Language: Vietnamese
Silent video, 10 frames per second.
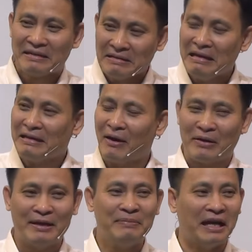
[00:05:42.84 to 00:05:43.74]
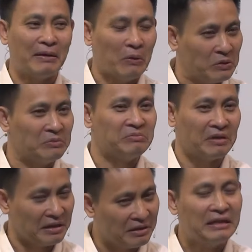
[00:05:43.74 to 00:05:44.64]
cứ nhìn thấy họ kiếm tiền là ui
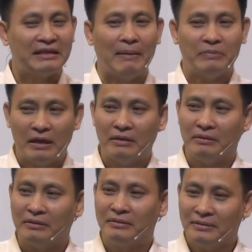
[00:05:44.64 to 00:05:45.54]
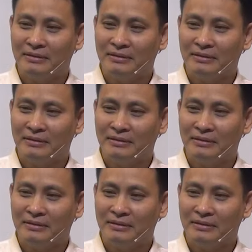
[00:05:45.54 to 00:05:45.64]
lại linh tham tiền rồi